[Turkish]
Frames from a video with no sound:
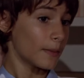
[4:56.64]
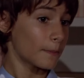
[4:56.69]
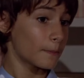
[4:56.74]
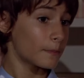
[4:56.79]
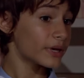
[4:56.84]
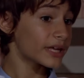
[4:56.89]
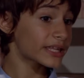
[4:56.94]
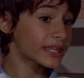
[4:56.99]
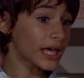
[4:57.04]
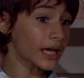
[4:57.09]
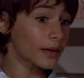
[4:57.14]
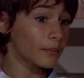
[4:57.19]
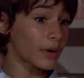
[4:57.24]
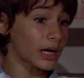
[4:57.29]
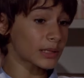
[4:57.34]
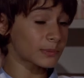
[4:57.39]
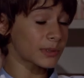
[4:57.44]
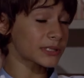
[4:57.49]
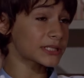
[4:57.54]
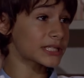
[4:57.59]
Bir tek
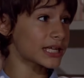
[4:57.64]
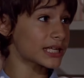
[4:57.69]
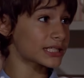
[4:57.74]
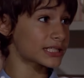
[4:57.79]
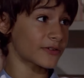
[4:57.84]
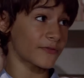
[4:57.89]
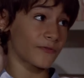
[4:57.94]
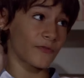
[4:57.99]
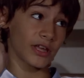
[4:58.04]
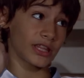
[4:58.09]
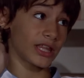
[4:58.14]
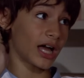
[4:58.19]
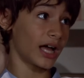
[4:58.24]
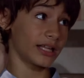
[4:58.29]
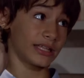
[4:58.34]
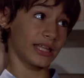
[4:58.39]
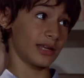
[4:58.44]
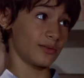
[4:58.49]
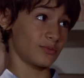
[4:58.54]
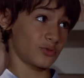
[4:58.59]
Matmazel için feda
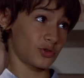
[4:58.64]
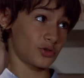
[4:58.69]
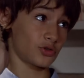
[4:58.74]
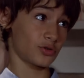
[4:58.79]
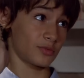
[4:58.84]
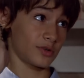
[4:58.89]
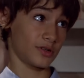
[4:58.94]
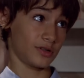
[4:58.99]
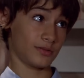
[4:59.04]
ederim uykumu.